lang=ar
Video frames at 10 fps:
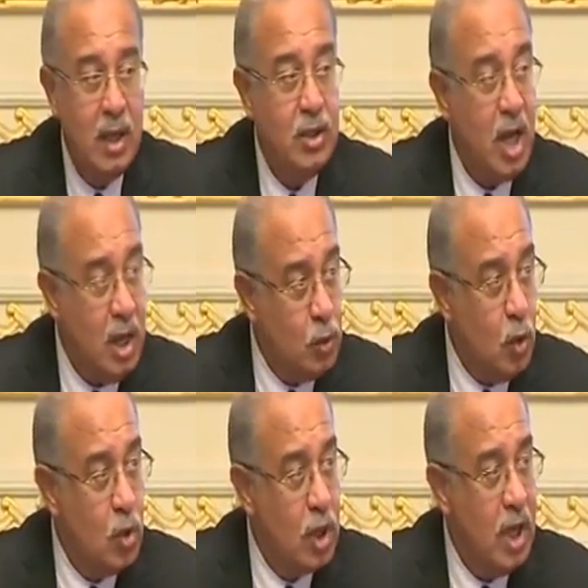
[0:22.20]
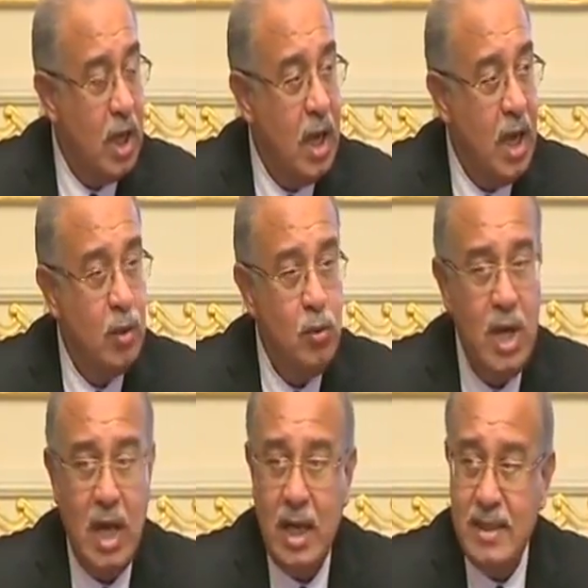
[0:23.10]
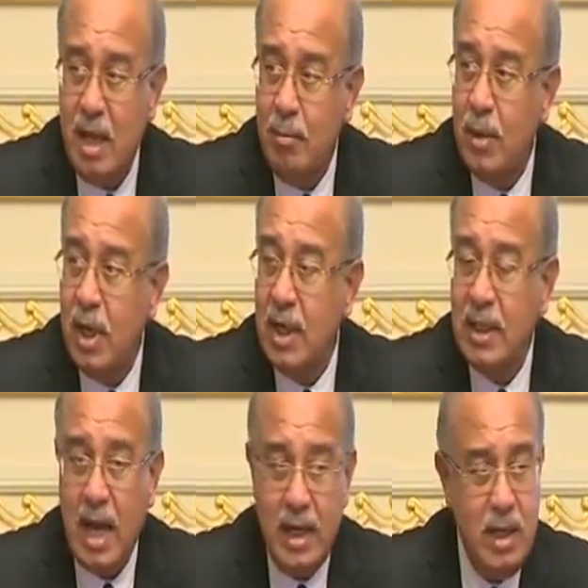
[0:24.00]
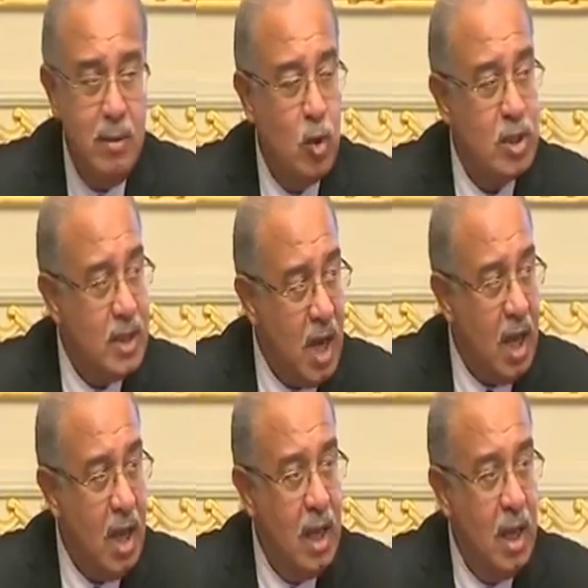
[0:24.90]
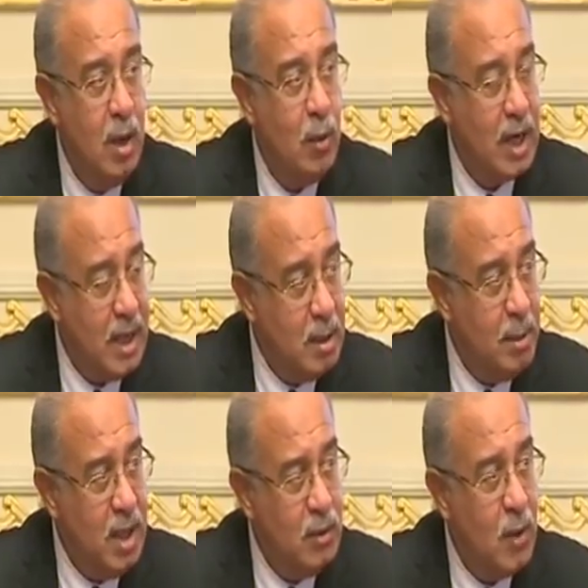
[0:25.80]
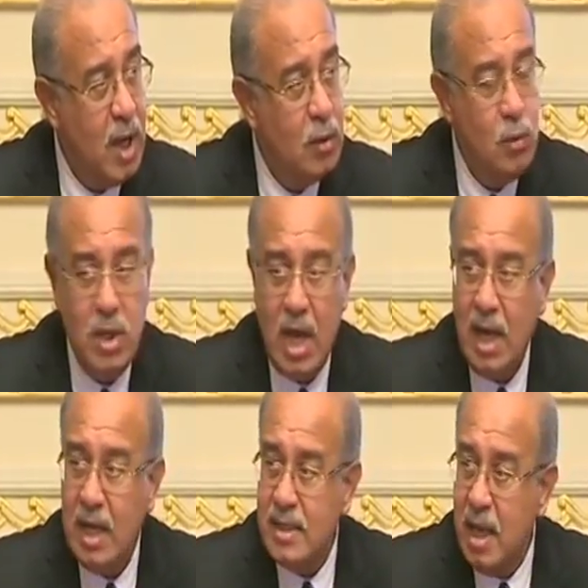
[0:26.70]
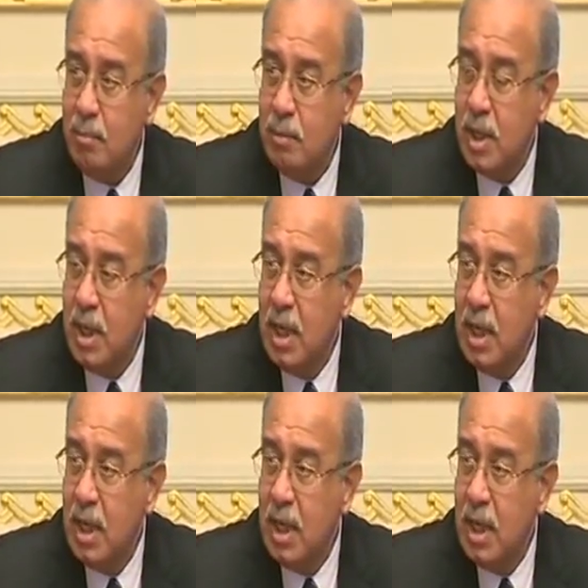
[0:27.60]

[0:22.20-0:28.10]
قطاعات اخرى هيكون على حساب التعليم والصحه والخدمات وهيكون على حساب